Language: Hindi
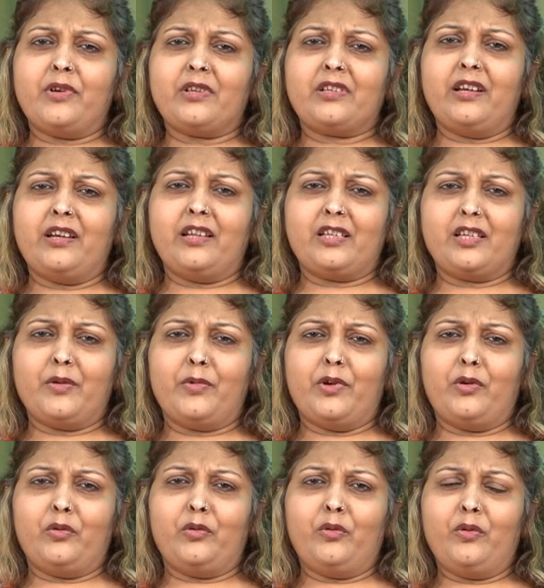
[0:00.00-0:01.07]
परसेंट
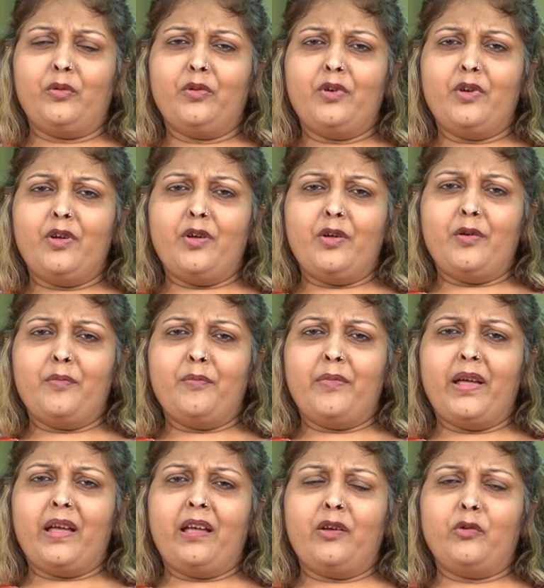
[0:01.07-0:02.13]
डिजेबल हूँ
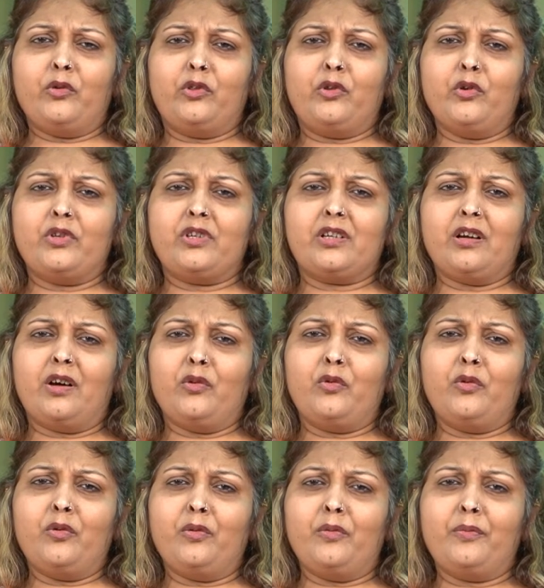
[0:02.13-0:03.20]
मैं उद्योजिका
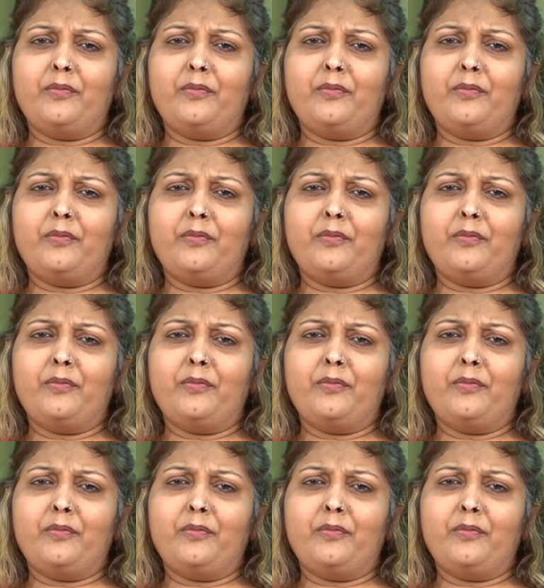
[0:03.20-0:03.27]
हूँ